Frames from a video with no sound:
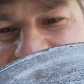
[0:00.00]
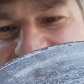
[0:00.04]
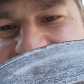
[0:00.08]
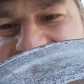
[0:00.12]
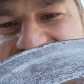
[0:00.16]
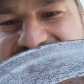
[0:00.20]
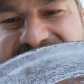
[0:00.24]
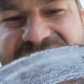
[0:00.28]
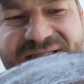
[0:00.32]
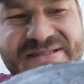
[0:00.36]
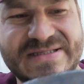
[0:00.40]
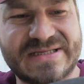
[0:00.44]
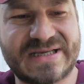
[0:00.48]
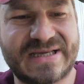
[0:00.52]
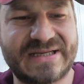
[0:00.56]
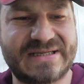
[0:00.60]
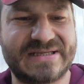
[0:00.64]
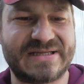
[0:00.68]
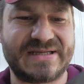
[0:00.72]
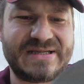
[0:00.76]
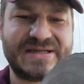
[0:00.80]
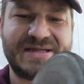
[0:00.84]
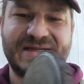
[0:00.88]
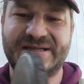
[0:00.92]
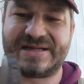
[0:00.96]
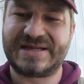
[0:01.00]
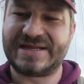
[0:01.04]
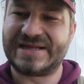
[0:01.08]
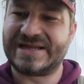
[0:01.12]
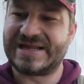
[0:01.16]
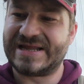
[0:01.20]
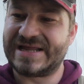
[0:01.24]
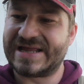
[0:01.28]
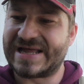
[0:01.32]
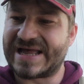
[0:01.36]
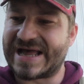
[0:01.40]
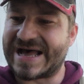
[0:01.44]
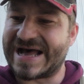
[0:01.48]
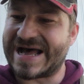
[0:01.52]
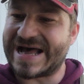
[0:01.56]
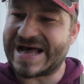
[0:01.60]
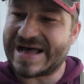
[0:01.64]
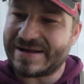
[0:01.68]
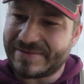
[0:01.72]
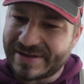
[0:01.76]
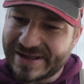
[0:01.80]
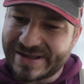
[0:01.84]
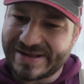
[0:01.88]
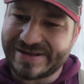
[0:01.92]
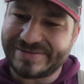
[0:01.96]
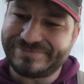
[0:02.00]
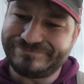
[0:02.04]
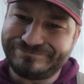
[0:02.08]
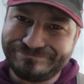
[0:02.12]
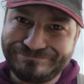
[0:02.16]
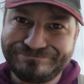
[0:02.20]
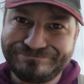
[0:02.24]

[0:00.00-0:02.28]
in letzter Zeit. Aber,